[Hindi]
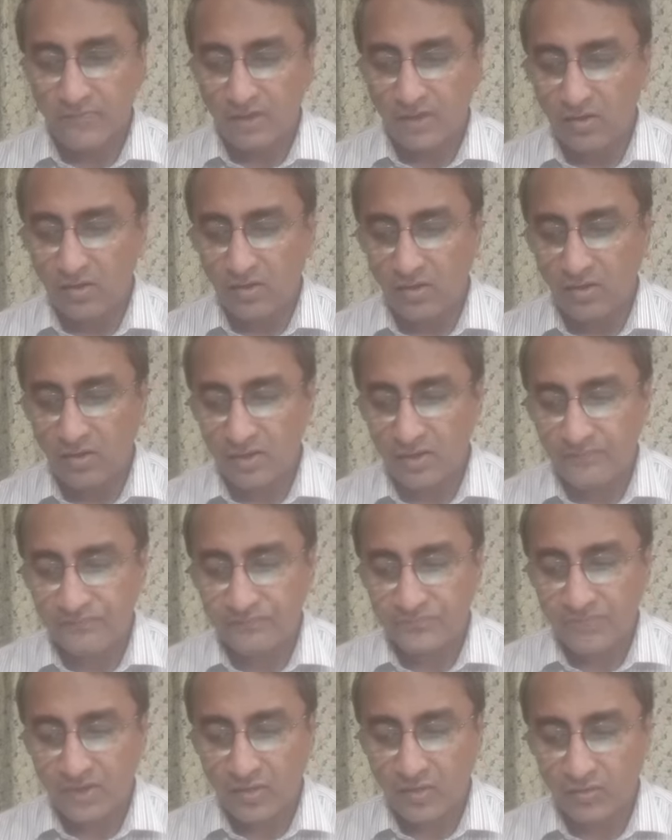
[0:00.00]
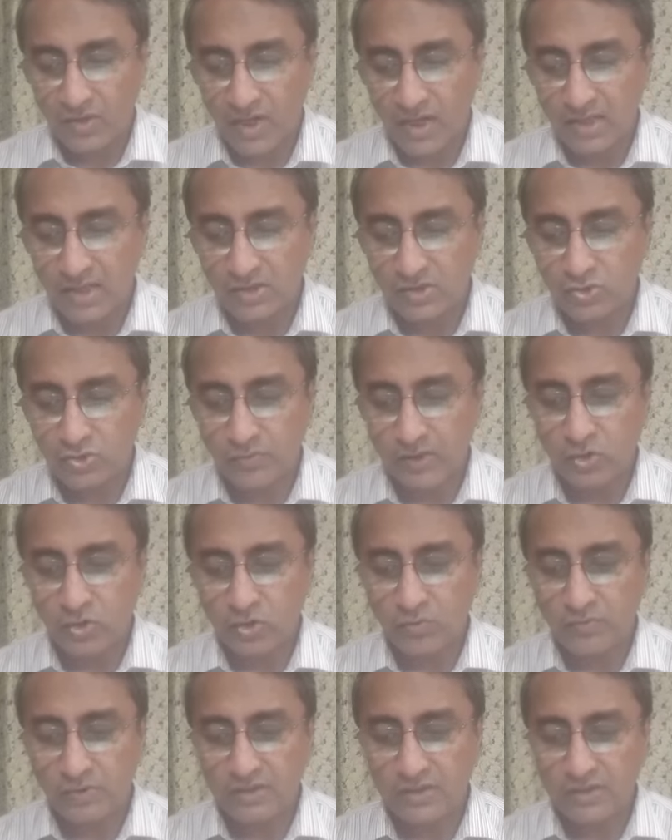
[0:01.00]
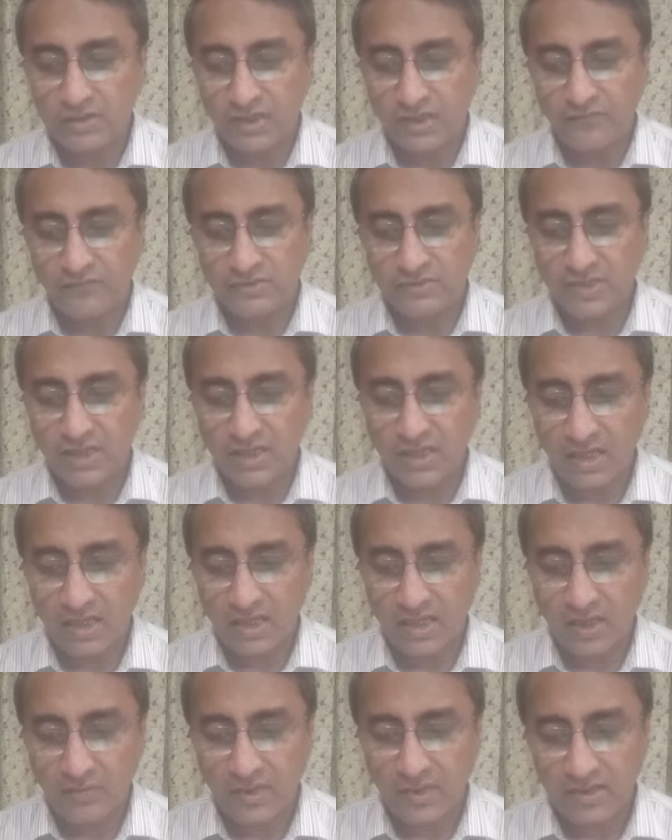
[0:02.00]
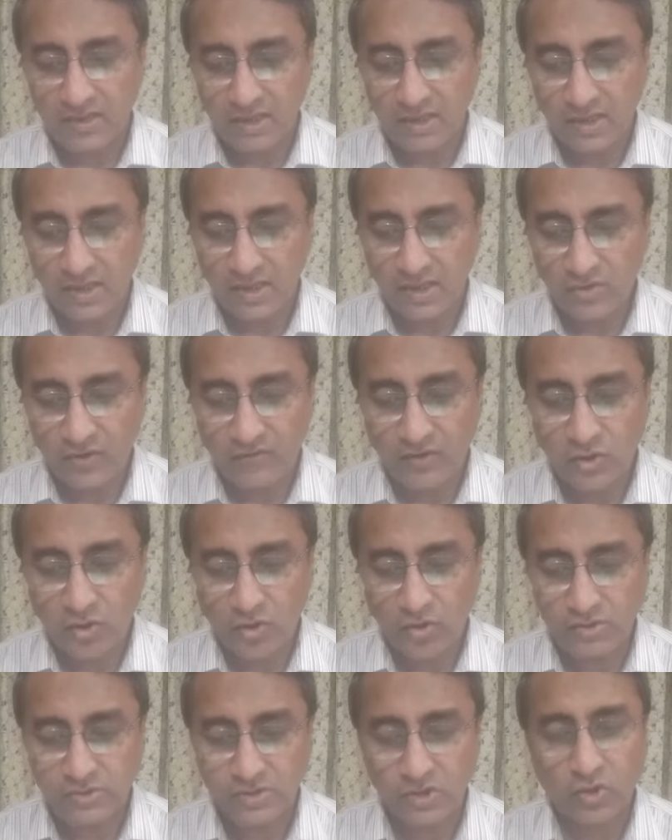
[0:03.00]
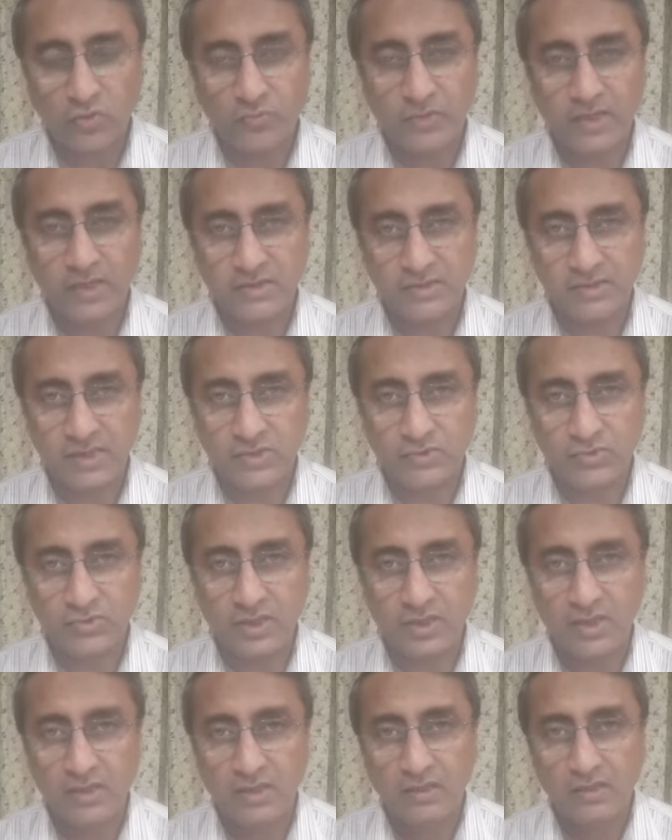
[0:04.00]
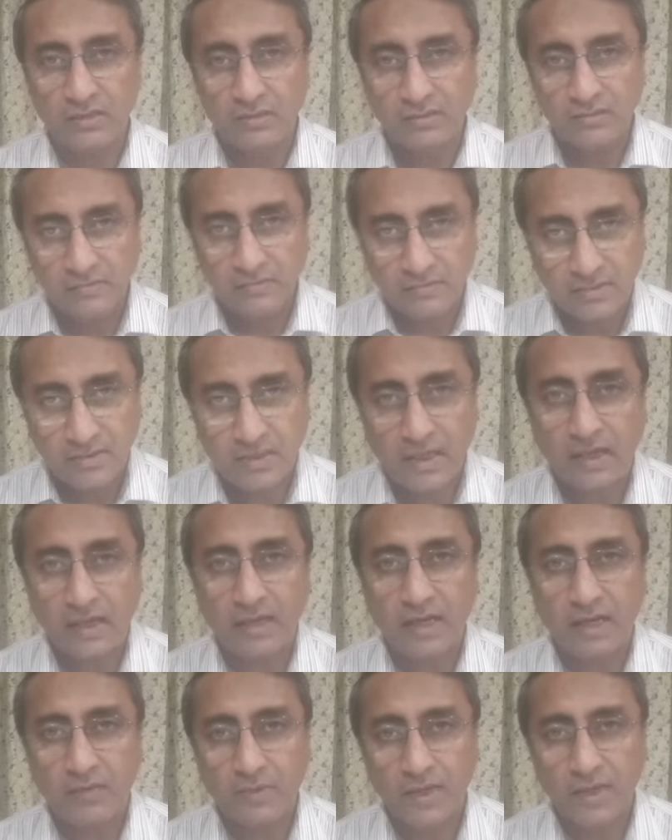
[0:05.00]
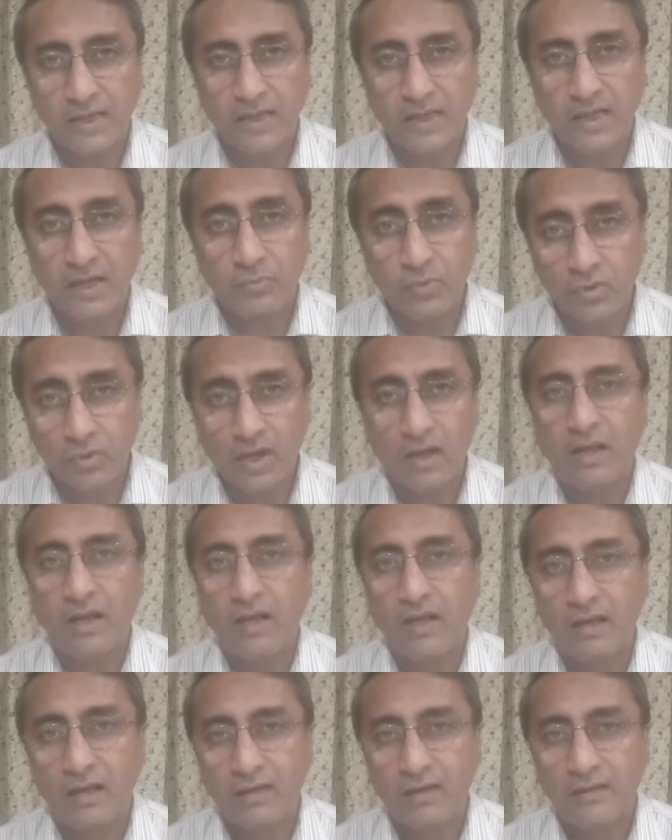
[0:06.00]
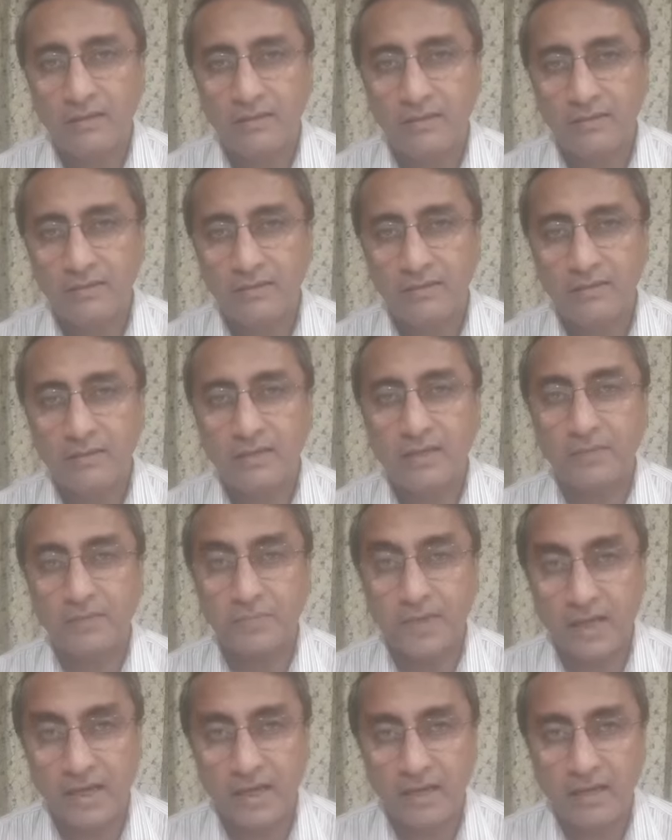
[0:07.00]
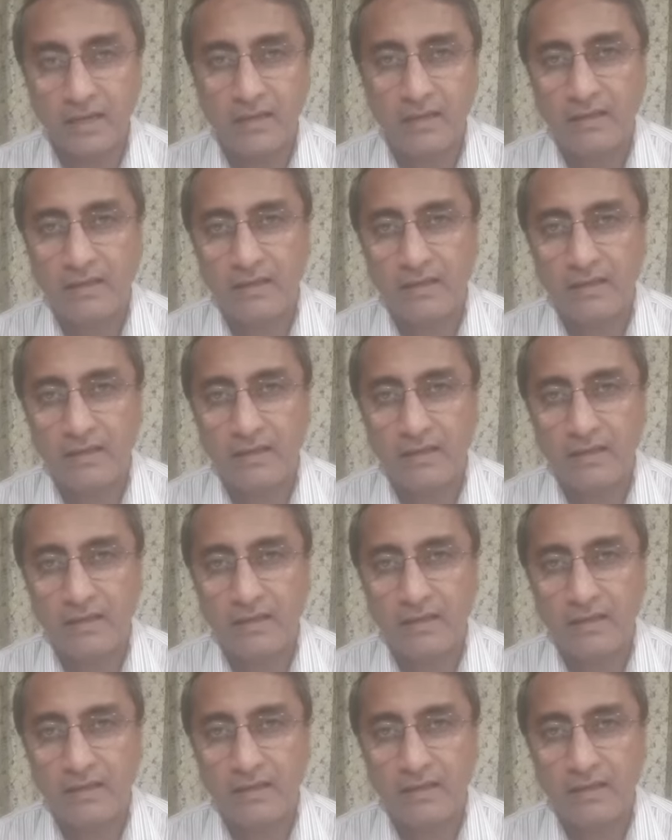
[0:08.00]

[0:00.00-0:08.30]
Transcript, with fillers: और उनका कहना था सूबाई हुकूमत ने तहफ़ के लिए इकदाम न किए तो ऐवानों और सड़कों पर एहतजाज होगा करें ना भाई कब होगा कब करेंगे